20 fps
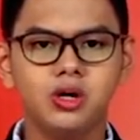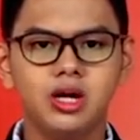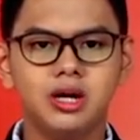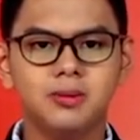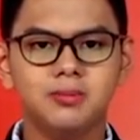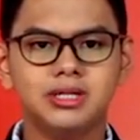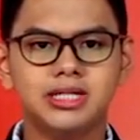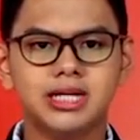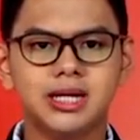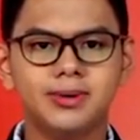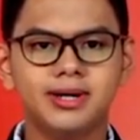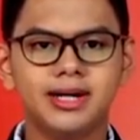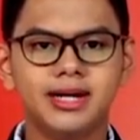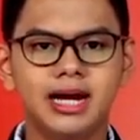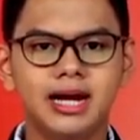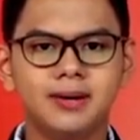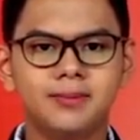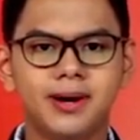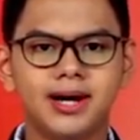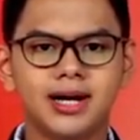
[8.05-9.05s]
bersama
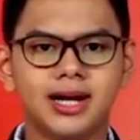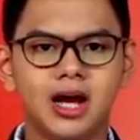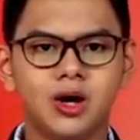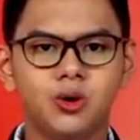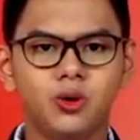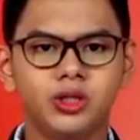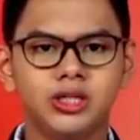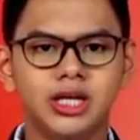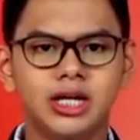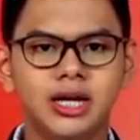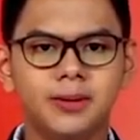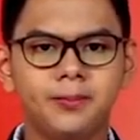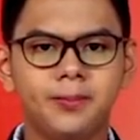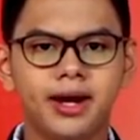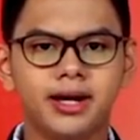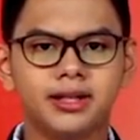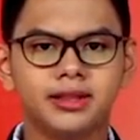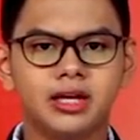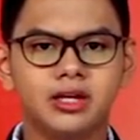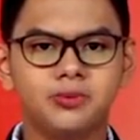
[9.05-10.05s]
dengan para anggota
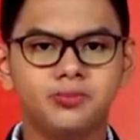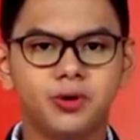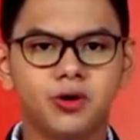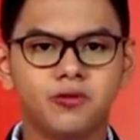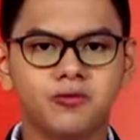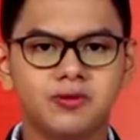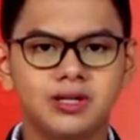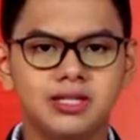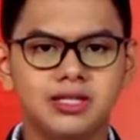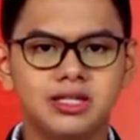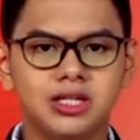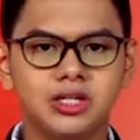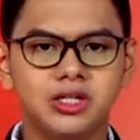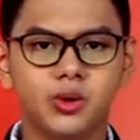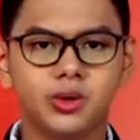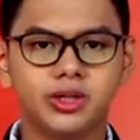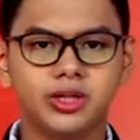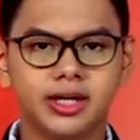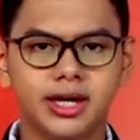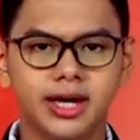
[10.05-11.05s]
DPRD Provinsi
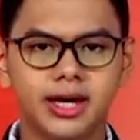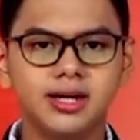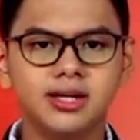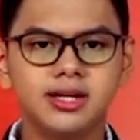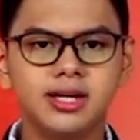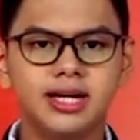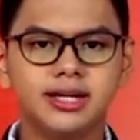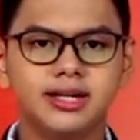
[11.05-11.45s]
Jawa Tengah